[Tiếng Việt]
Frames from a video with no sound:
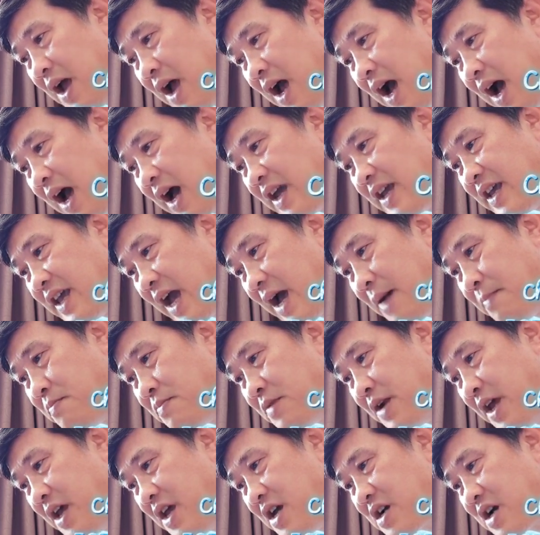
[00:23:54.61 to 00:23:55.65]
ai dám
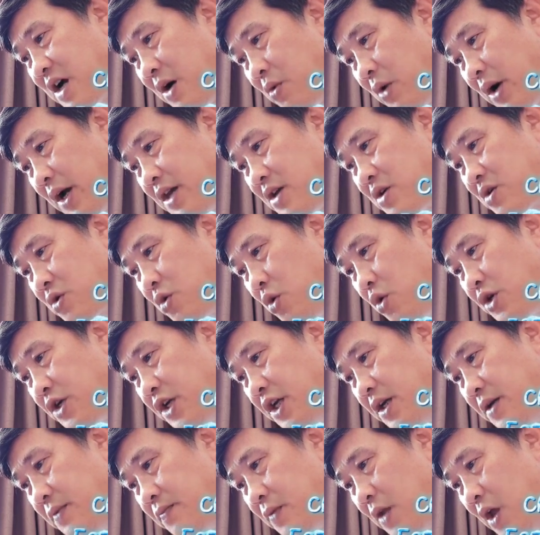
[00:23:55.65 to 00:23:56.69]
để cậu ấy cút
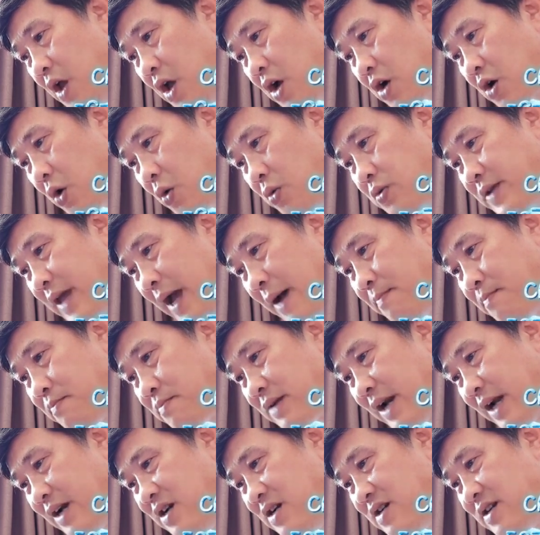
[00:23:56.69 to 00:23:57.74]
đi, cũng dám
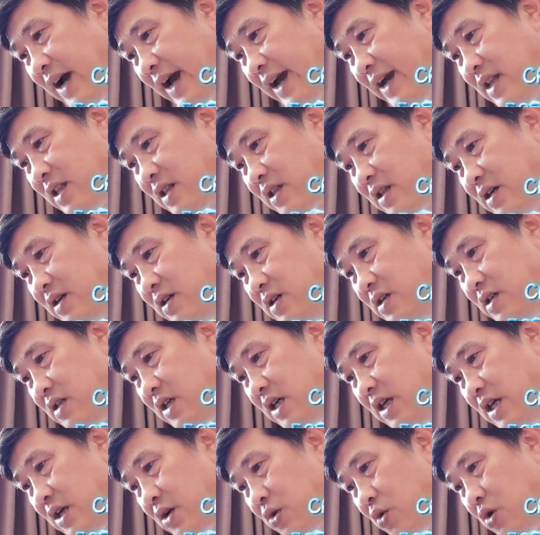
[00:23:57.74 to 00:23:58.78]
đánh gãy tứ
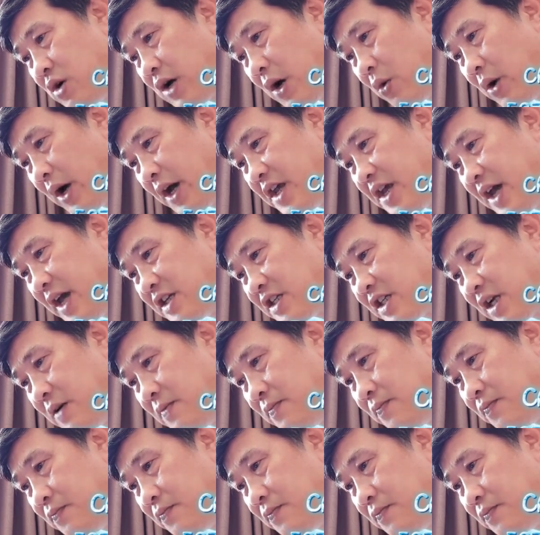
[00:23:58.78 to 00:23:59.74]
chi của cậu ấy hay sao?